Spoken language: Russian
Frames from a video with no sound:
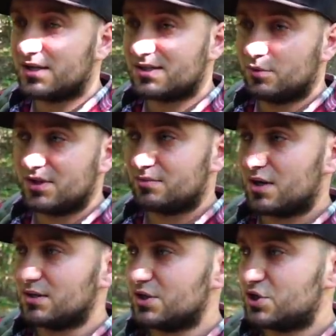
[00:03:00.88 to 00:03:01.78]
Я с собой не
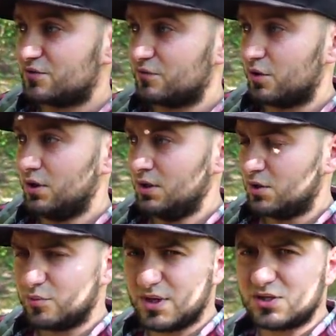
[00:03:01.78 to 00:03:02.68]
брал ничего.
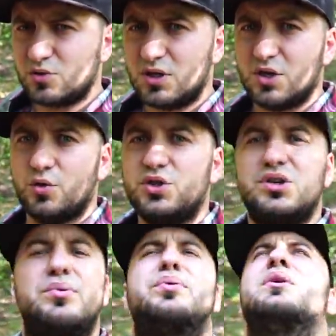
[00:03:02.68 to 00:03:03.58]
У меня есть только
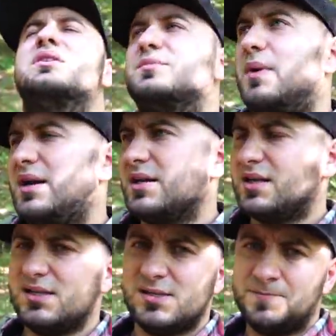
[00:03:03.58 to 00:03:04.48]
нож,
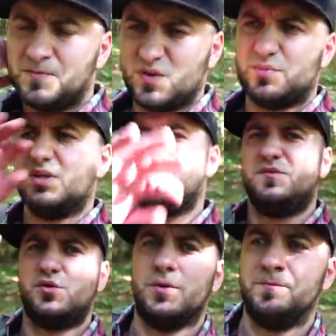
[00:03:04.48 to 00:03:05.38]
спальник есть и, в
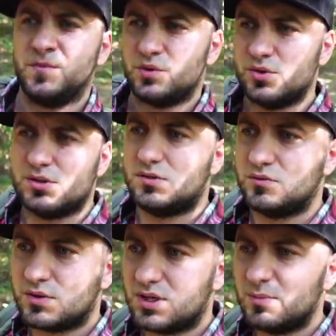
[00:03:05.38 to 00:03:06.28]
принципе, все. То есть,
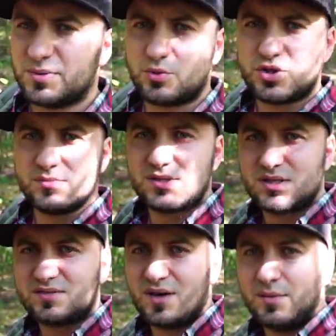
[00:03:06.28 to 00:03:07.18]
вот такими подручными
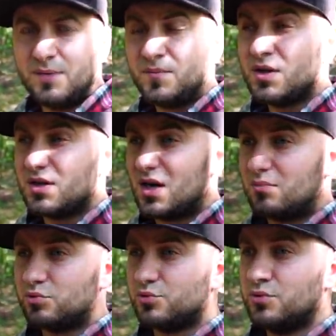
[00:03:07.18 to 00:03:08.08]
средствами я
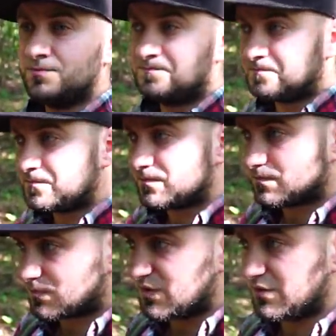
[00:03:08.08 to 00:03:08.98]
буду
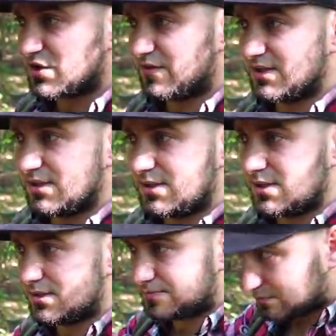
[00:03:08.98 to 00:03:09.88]
выживать. Здесь
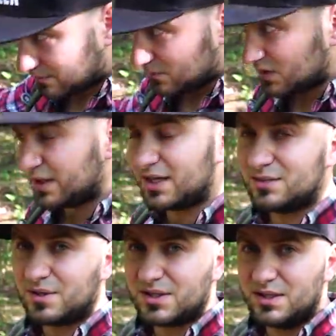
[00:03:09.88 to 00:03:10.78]
есть
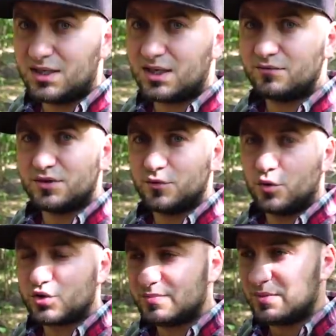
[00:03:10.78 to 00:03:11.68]
рядом родник, я его
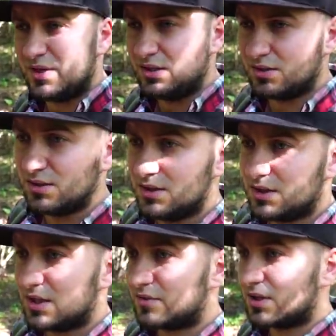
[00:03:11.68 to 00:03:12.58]
давно уже приметил.
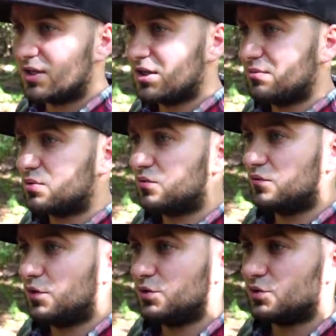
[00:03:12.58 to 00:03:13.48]
Я в роднике наберу
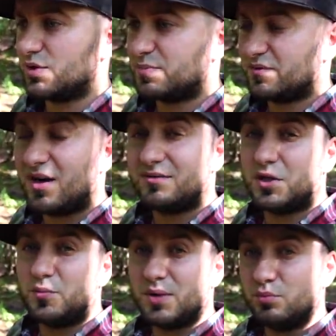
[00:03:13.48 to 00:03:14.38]
воду, то есть питьевая
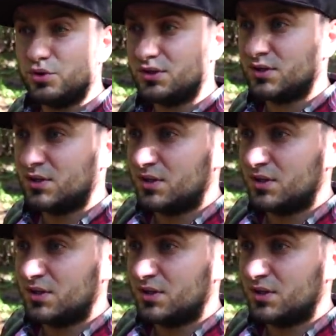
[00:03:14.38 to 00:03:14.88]
вода у меня будет.